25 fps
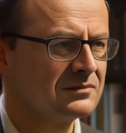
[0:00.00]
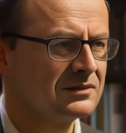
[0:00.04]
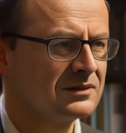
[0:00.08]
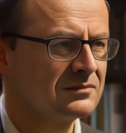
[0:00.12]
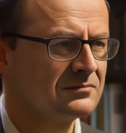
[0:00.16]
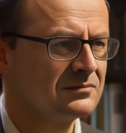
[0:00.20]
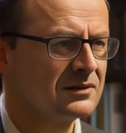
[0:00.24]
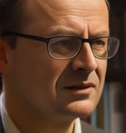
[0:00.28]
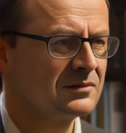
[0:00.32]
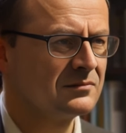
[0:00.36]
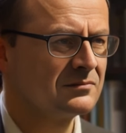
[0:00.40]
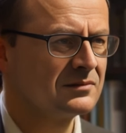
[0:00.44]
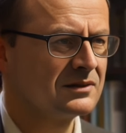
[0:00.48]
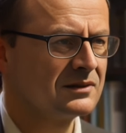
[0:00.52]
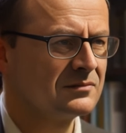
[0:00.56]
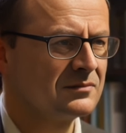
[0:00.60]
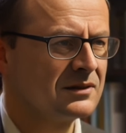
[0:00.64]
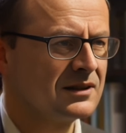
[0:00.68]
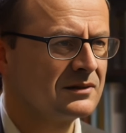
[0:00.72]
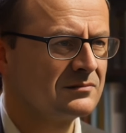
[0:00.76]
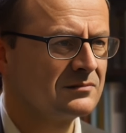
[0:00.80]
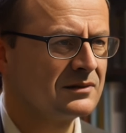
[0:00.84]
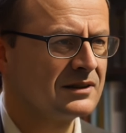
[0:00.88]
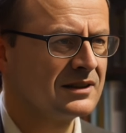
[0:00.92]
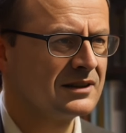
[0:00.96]
że warunkiem
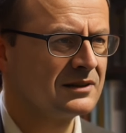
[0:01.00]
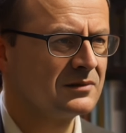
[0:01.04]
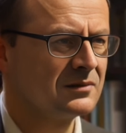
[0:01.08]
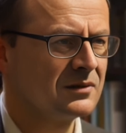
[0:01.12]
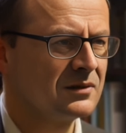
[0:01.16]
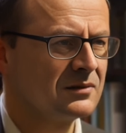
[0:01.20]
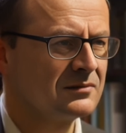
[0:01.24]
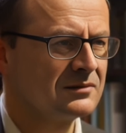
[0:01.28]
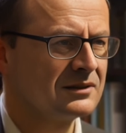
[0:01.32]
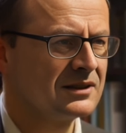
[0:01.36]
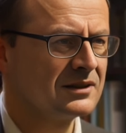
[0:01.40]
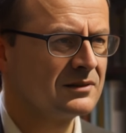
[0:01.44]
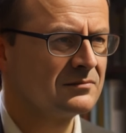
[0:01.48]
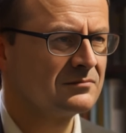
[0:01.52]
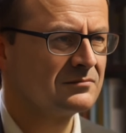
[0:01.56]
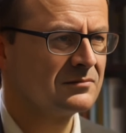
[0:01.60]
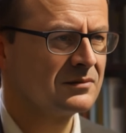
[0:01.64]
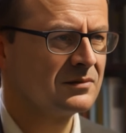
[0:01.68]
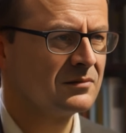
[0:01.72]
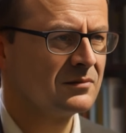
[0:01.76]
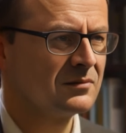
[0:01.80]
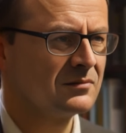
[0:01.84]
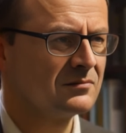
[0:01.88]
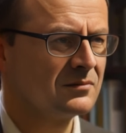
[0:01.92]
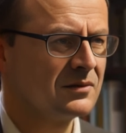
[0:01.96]
Antoniego
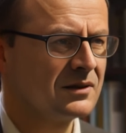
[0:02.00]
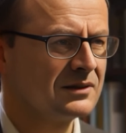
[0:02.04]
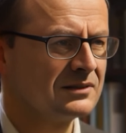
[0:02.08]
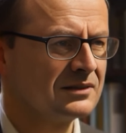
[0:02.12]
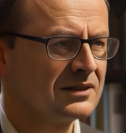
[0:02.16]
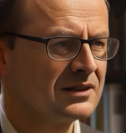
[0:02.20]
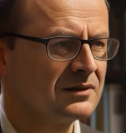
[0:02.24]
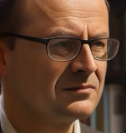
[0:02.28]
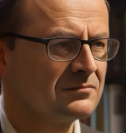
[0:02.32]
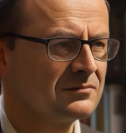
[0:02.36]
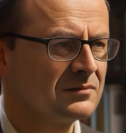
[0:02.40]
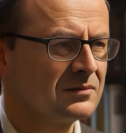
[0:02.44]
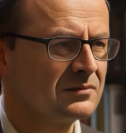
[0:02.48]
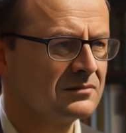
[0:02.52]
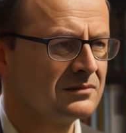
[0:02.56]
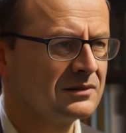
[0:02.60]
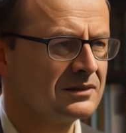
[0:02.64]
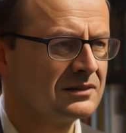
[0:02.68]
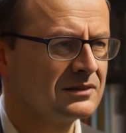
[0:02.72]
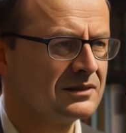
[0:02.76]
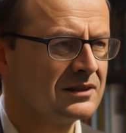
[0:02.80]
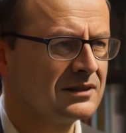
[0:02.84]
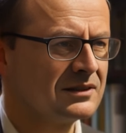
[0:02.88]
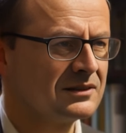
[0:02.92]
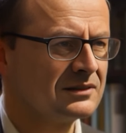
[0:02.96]
było właśnie
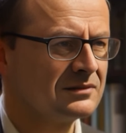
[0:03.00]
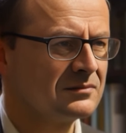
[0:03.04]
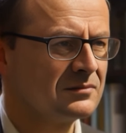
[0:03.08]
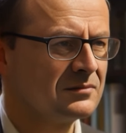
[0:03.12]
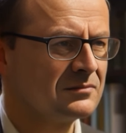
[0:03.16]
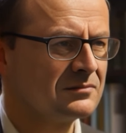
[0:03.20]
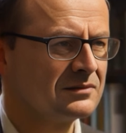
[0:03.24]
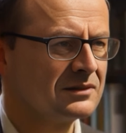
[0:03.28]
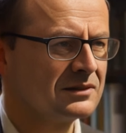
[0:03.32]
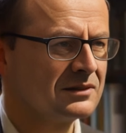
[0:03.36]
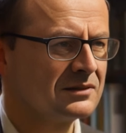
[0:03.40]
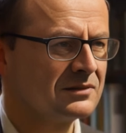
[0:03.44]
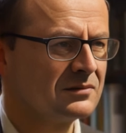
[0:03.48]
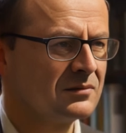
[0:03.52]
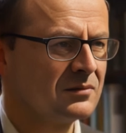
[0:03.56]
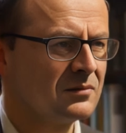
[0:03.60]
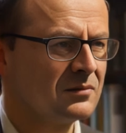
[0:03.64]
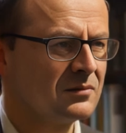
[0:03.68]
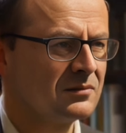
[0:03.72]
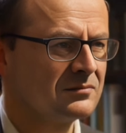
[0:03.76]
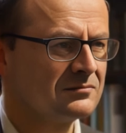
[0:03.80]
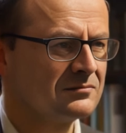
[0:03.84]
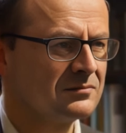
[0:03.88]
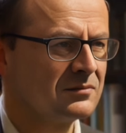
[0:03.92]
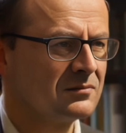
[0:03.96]
uczestnictwo w
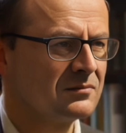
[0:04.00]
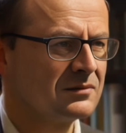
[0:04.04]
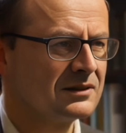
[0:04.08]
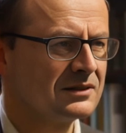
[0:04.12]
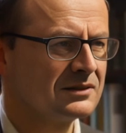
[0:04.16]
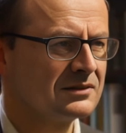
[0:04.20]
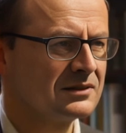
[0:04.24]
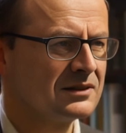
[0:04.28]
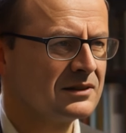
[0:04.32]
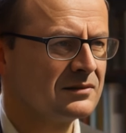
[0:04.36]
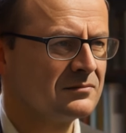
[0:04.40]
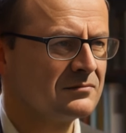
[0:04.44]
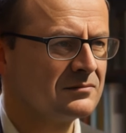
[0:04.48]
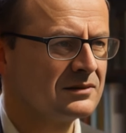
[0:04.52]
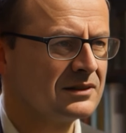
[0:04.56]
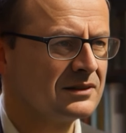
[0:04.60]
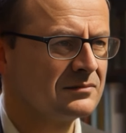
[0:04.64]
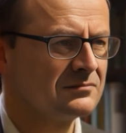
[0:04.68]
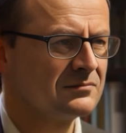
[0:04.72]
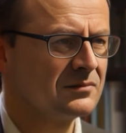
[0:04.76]
życiu publicznym i